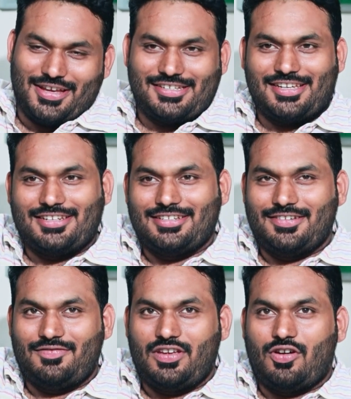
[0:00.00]
లొకేషన్
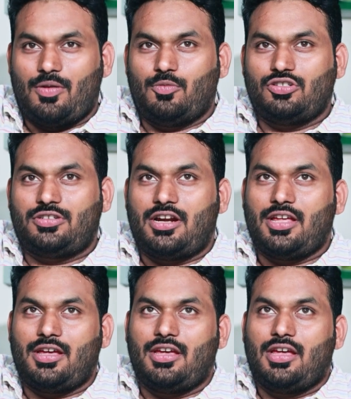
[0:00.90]
వి ఆల్మోస్ట్
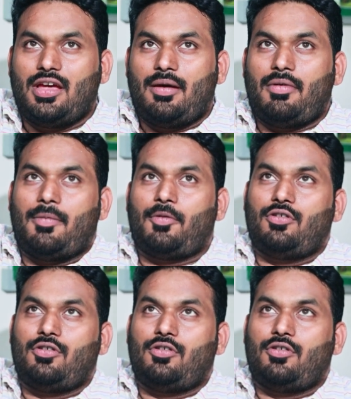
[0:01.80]
అంటే మా